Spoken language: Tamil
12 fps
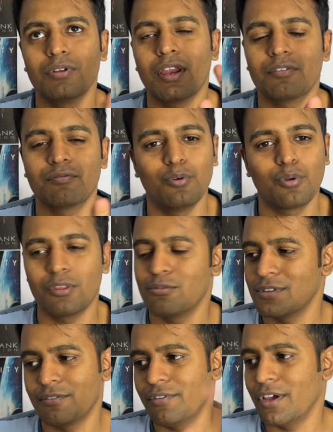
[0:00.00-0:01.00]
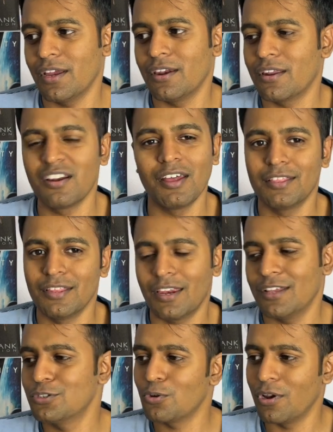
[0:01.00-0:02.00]
லைக் ஃபோர் தௌசண்ட் ஃபைவ் ஹண்ட்ரட் அந்த
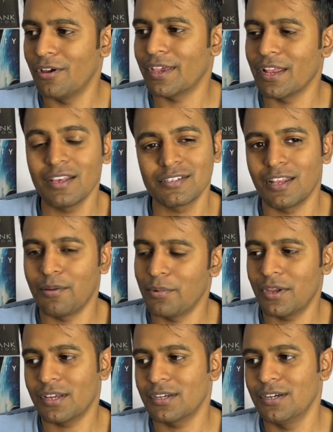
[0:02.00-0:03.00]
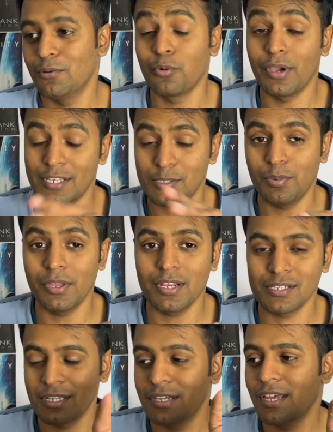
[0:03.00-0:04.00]
ரேஞ்சுக்குள்ளே வைக்கலாம் சில பேருக்கு உங்கள்
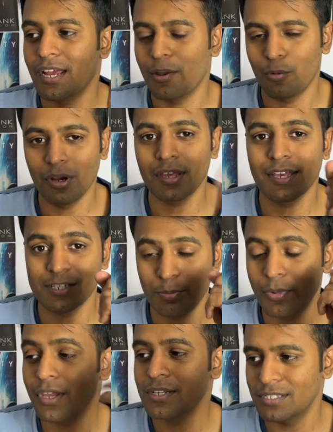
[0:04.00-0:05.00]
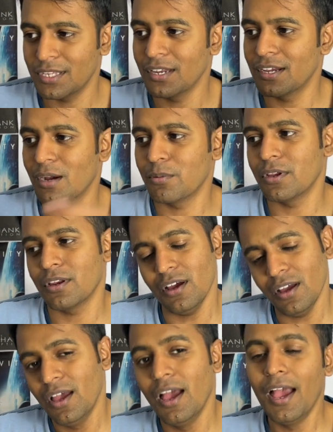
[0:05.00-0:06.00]
எக்ஸ்பீரியன்ஸ் இந்தியாவில் உங்களுக்கு எக்ஸ்பீரியன்ஸ் இருக்குது அப்படின்னா
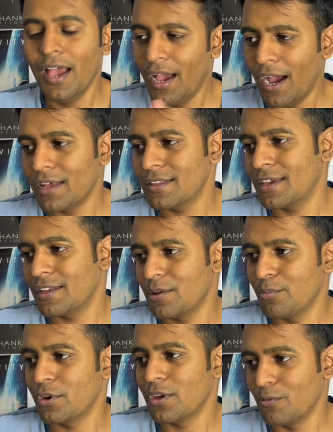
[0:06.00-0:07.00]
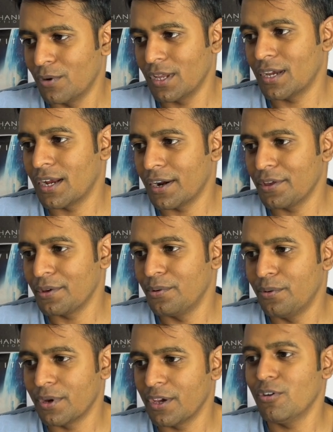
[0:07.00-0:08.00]
அதுக்கேற்ற மாதிரி உங்களுக்கு கிடைக்கும்
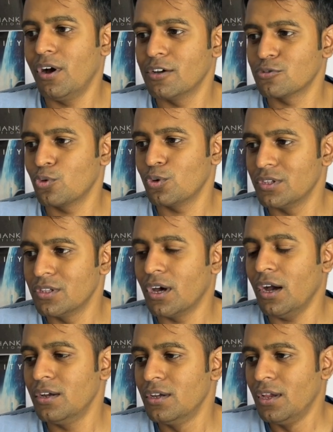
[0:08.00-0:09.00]
ஓகேவா ஸோ இதுதான்